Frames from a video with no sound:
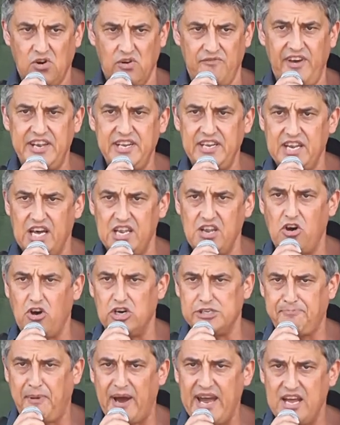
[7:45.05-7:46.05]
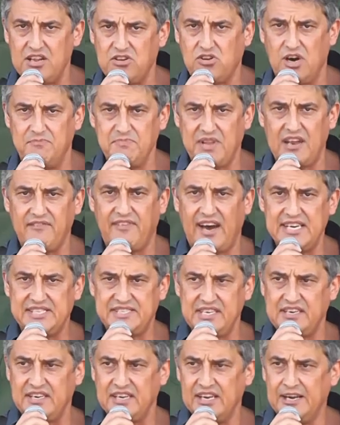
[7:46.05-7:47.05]
Und wenn die dann noch aus Bayern kommen, dann
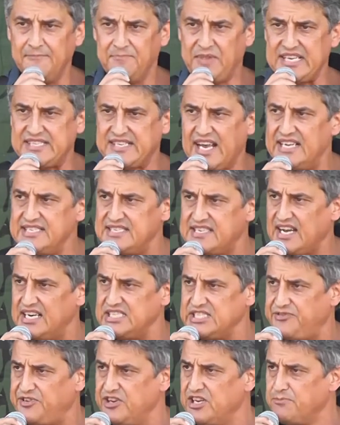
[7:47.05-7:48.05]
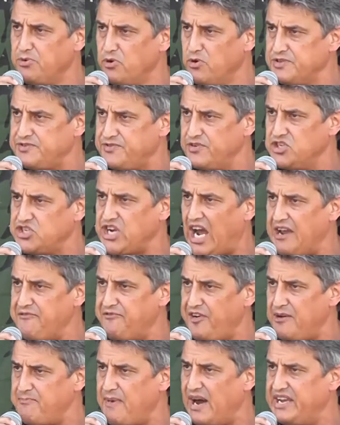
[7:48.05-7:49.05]
weiß ich, dass ganz, ganz viele Berufswünsche
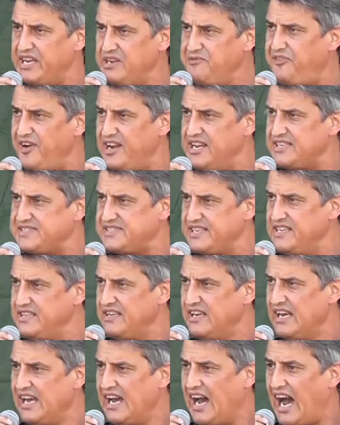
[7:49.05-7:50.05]
einfach mal hinfällig sind.